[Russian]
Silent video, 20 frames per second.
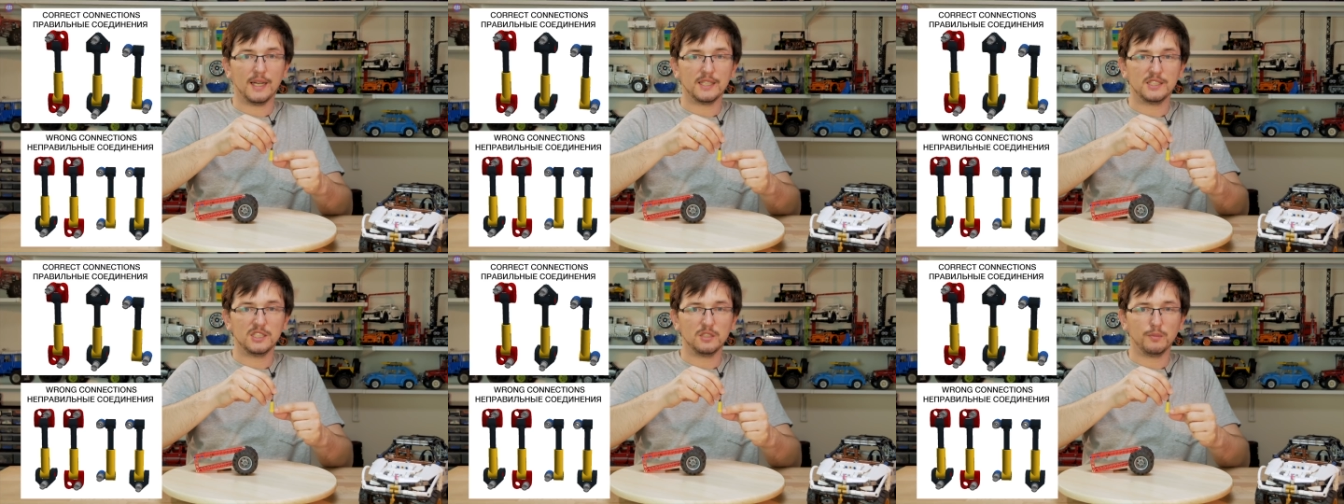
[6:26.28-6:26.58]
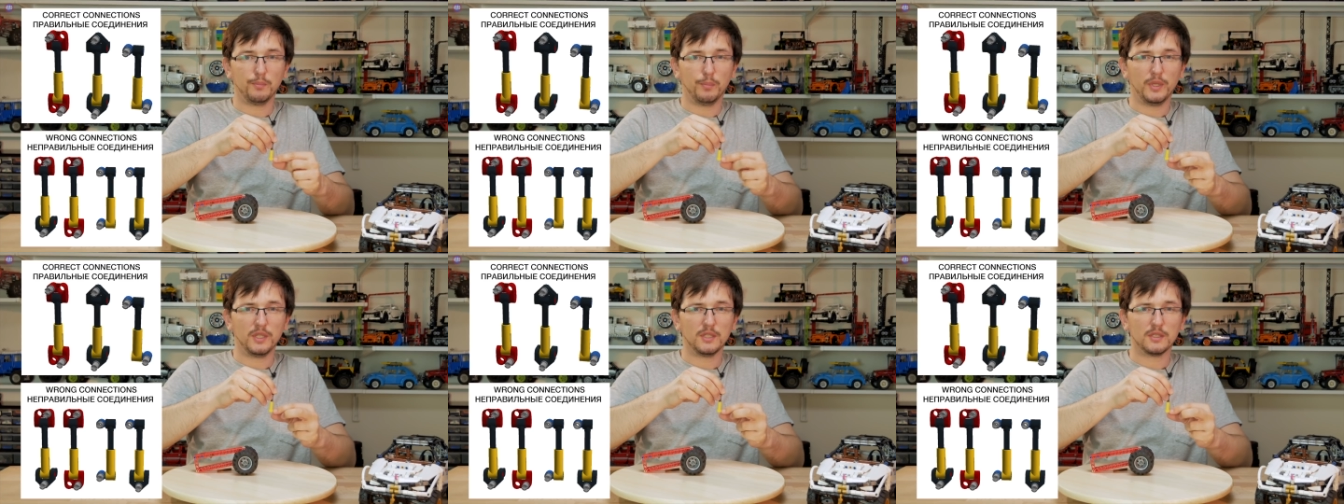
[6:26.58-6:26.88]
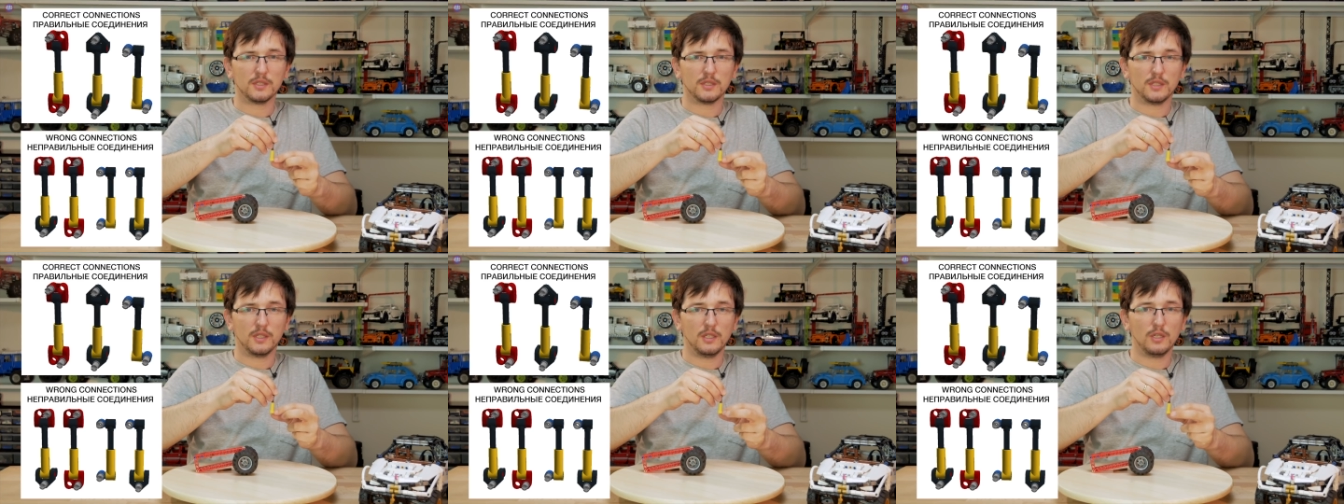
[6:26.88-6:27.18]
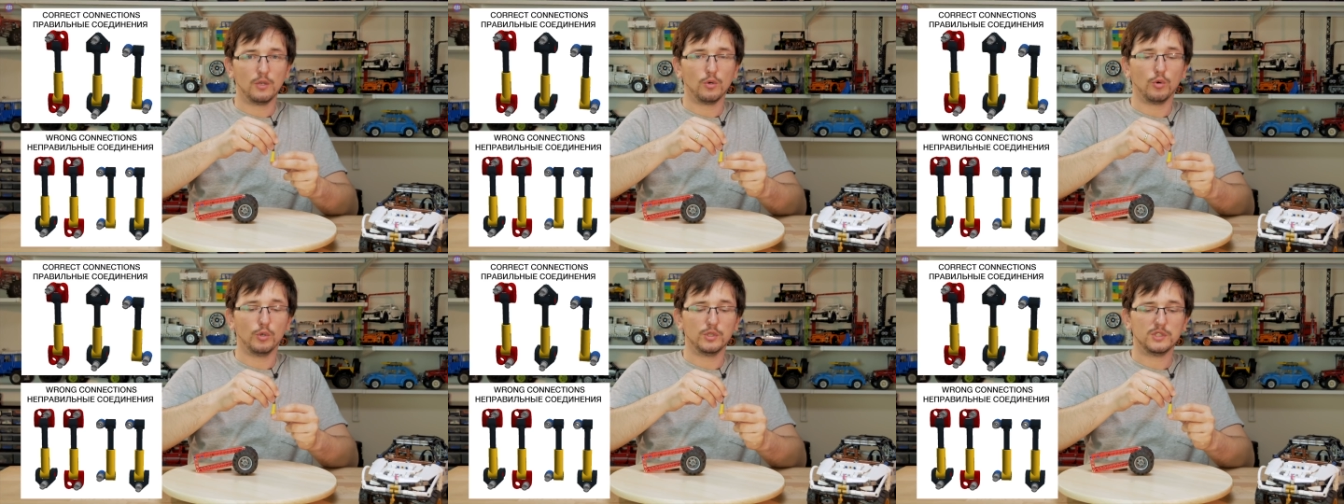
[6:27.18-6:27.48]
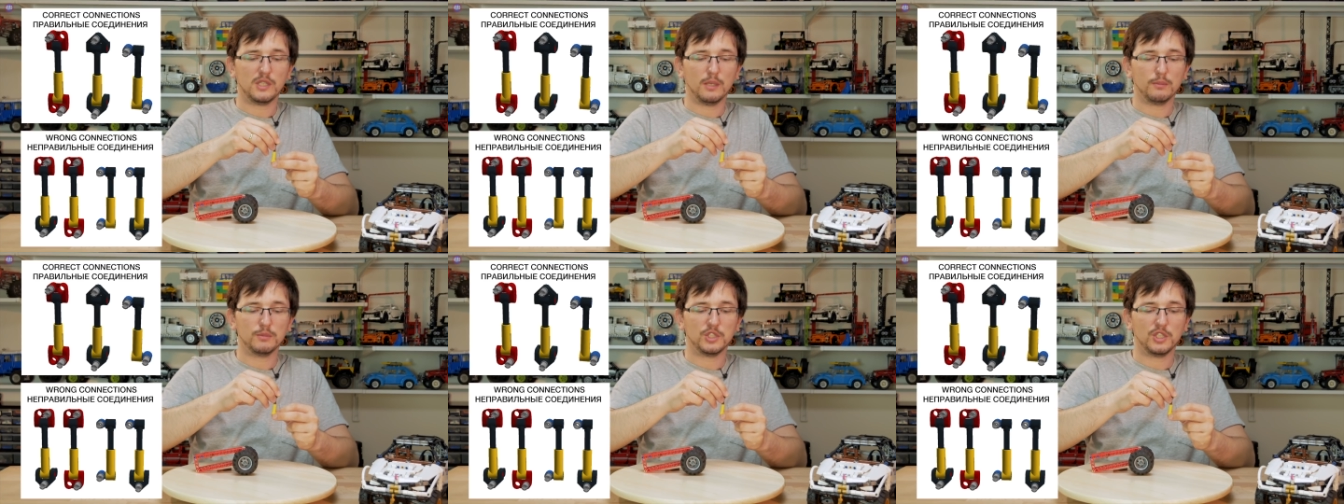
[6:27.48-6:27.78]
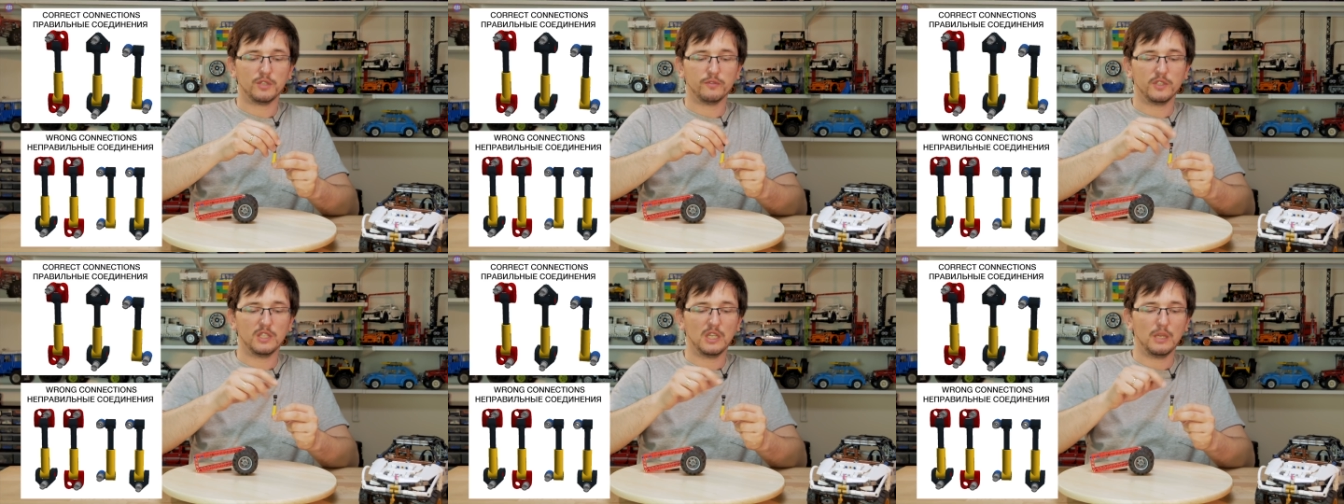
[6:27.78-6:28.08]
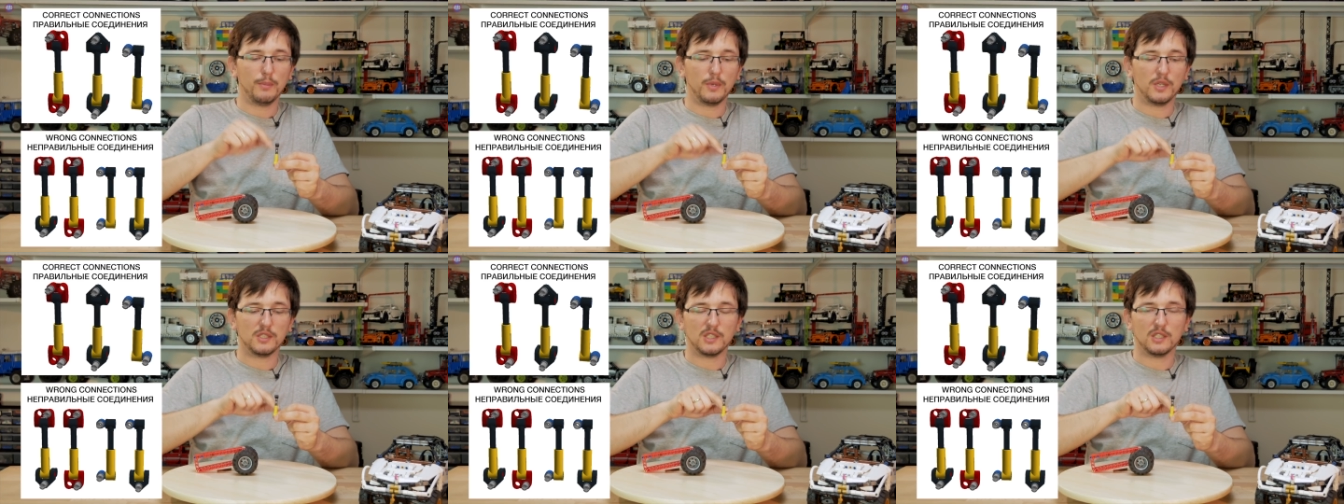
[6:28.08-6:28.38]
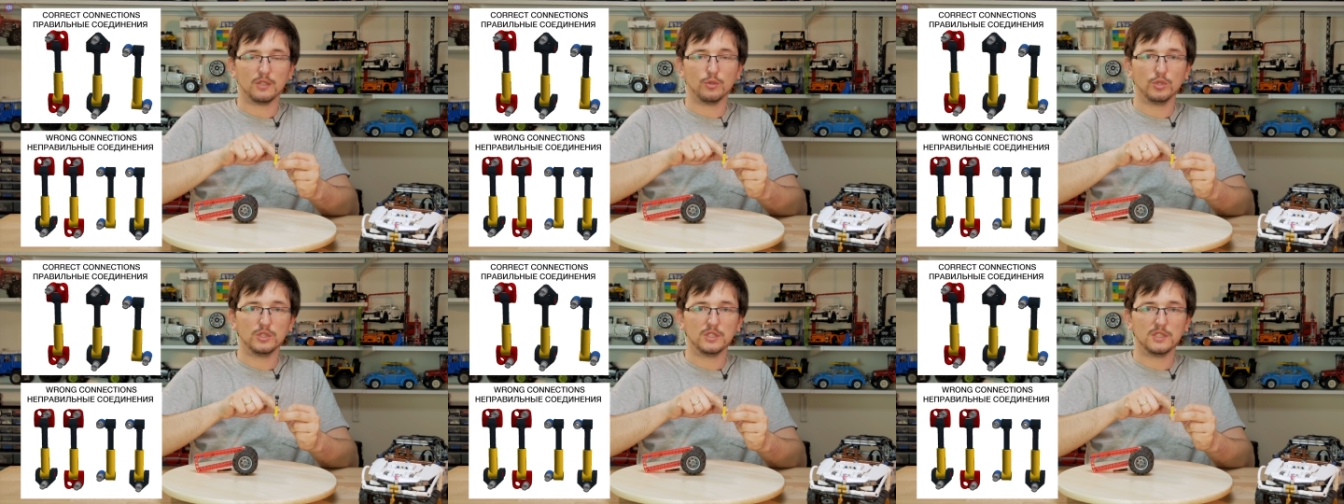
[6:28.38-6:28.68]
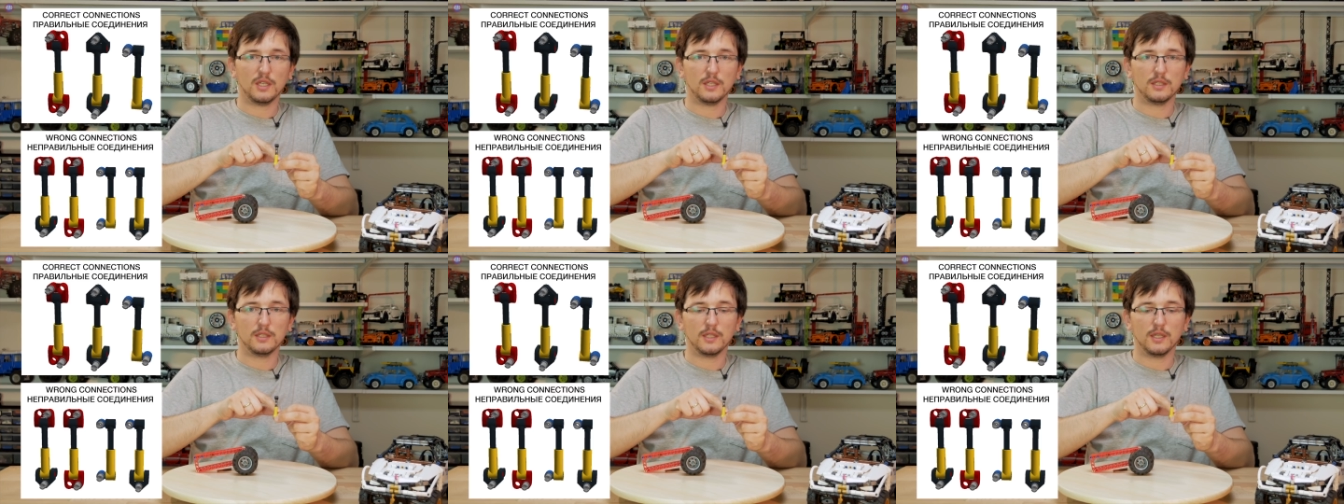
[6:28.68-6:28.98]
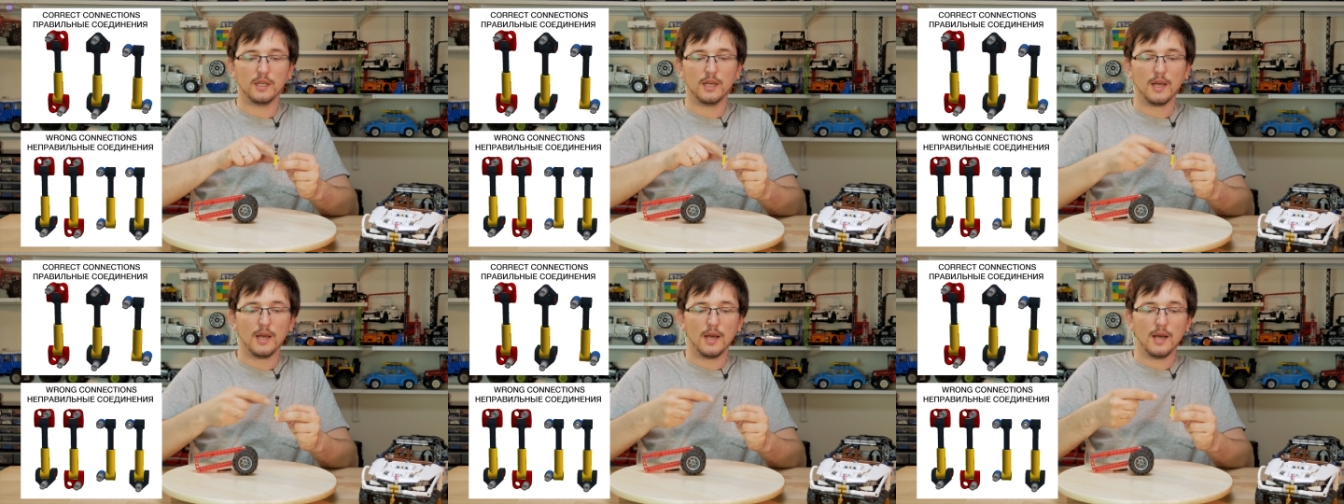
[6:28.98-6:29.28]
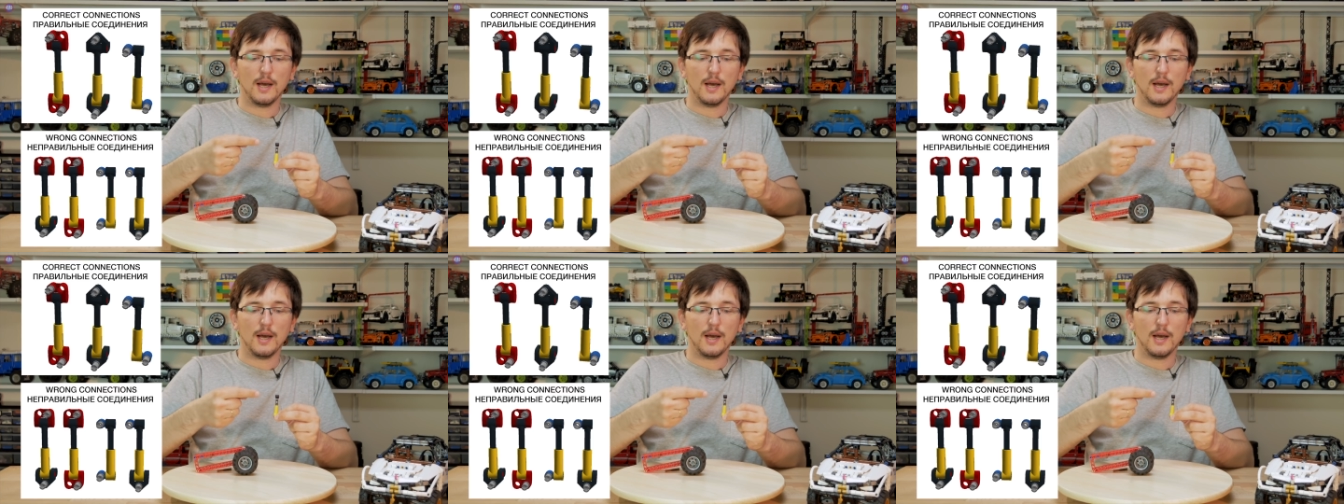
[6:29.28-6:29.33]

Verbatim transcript: один пин или ось, там, чем вы крепите, с одной стороны,